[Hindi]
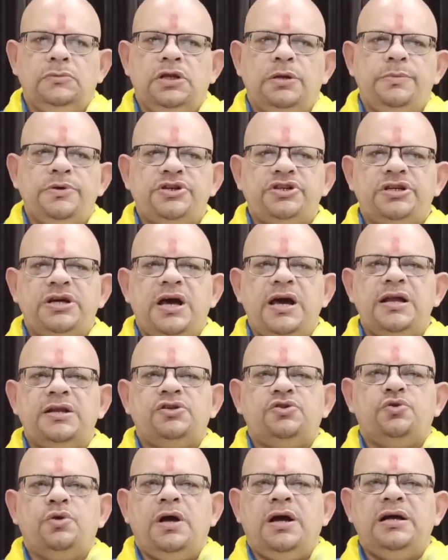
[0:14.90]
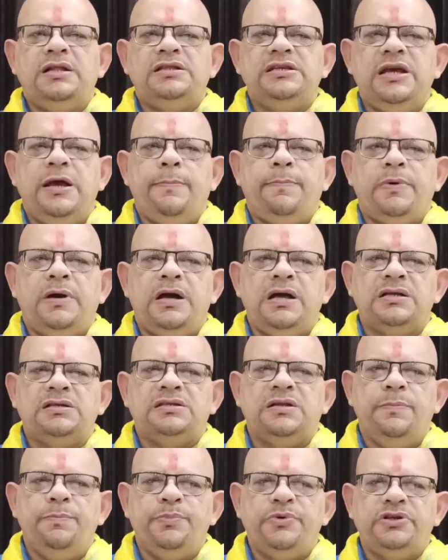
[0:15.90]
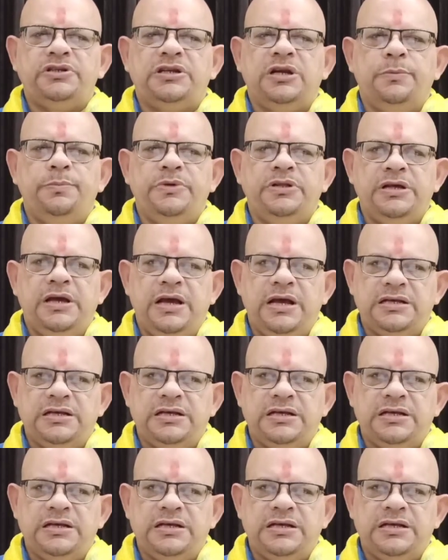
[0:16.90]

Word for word: नमस्कार स्वागत है आपका संप्रेषण विद